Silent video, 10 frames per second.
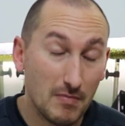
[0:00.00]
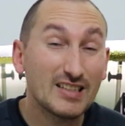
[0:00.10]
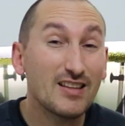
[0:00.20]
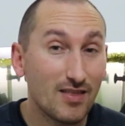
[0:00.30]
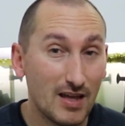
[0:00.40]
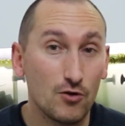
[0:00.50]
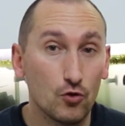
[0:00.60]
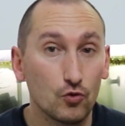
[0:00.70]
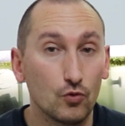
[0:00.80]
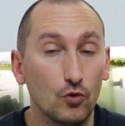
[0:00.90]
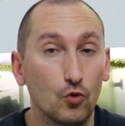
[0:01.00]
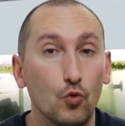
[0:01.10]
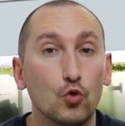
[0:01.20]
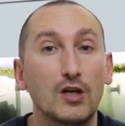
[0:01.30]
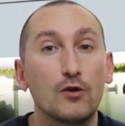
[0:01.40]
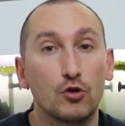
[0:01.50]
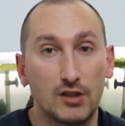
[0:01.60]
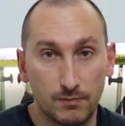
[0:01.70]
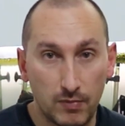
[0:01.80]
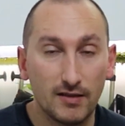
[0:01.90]
más de 10 años usando
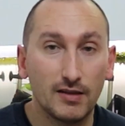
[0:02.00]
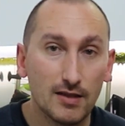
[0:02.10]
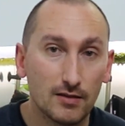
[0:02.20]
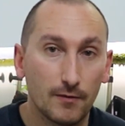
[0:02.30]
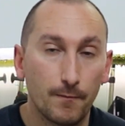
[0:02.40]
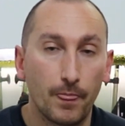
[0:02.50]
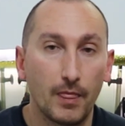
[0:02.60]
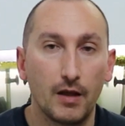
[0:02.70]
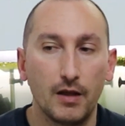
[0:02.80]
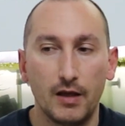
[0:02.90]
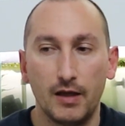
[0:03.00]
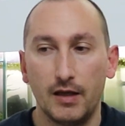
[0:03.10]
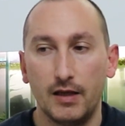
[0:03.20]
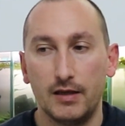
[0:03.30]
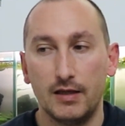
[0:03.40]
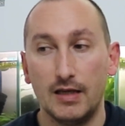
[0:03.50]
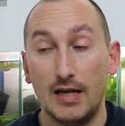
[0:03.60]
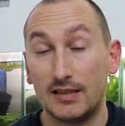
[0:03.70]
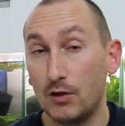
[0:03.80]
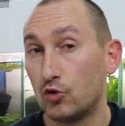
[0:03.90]
esas plantas
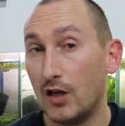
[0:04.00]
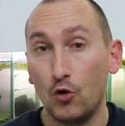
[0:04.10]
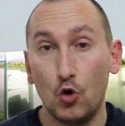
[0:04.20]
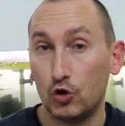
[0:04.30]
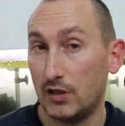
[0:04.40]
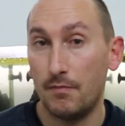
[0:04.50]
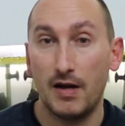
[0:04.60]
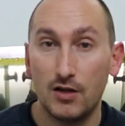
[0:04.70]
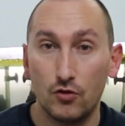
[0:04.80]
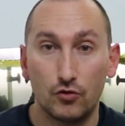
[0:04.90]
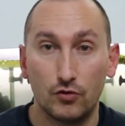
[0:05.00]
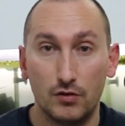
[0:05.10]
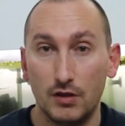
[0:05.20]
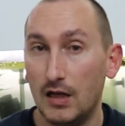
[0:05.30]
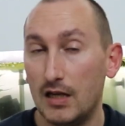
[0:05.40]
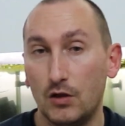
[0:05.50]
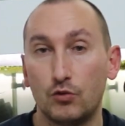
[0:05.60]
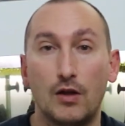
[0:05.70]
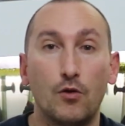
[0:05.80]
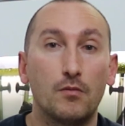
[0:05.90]
y las he usado en los gambarios y las he
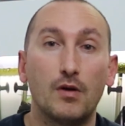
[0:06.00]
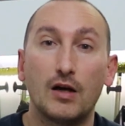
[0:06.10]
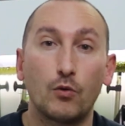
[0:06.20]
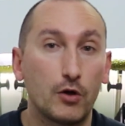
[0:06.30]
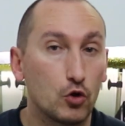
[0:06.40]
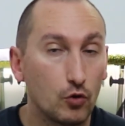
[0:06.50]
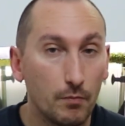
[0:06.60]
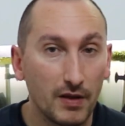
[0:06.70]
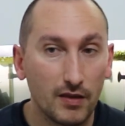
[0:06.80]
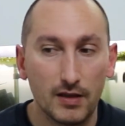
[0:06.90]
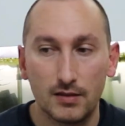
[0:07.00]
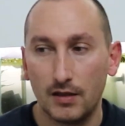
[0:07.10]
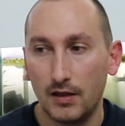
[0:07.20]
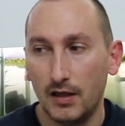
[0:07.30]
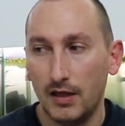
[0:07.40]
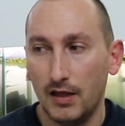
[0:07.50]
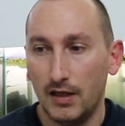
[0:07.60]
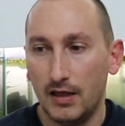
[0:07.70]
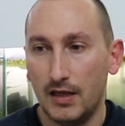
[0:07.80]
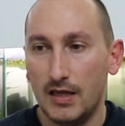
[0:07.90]
usado en acuarios con peces.
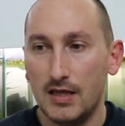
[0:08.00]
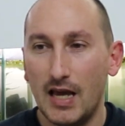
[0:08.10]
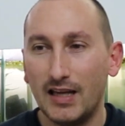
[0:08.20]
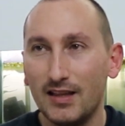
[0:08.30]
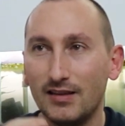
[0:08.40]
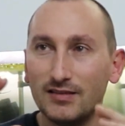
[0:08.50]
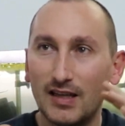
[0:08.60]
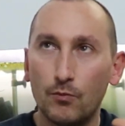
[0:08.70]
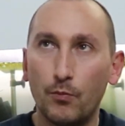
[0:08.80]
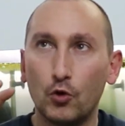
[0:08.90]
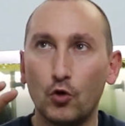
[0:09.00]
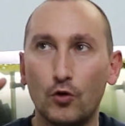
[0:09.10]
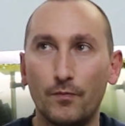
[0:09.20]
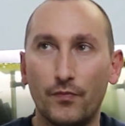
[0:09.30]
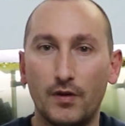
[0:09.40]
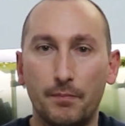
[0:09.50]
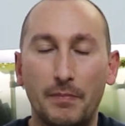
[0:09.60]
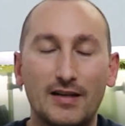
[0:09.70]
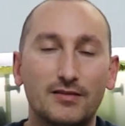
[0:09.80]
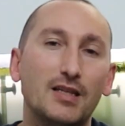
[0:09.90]
Y hay que intentar un poco
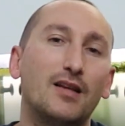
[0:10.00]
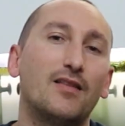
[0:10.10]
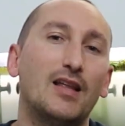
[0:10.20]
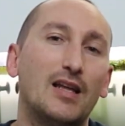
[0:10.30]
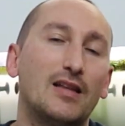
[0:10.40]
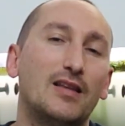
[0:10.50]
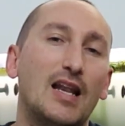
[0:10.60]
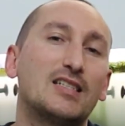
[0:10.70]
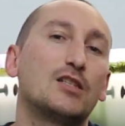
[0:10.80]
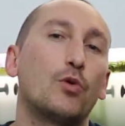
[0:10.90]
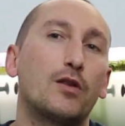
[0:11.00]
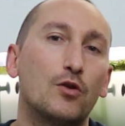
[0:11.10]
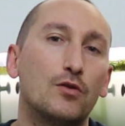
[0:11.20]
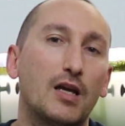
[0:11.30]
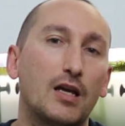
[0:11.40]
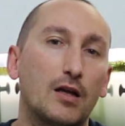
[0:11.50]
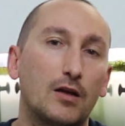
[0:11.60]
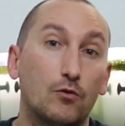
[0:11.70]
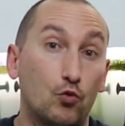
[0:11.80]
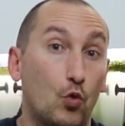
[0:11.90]
partir de, la situación de
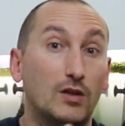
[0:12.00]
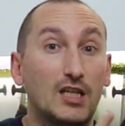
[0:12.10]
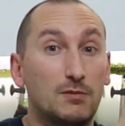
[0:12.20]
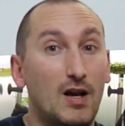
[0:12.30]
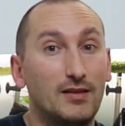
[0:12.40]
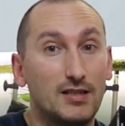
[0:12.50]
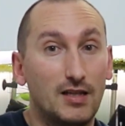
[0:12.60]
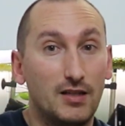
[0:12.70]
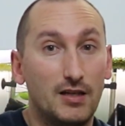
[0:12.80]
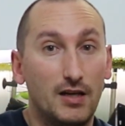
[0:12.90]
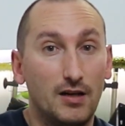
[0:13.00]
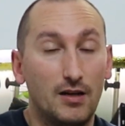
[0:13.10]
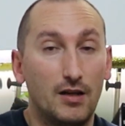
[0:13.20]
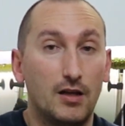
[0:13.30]
cuántas plantas se tienen,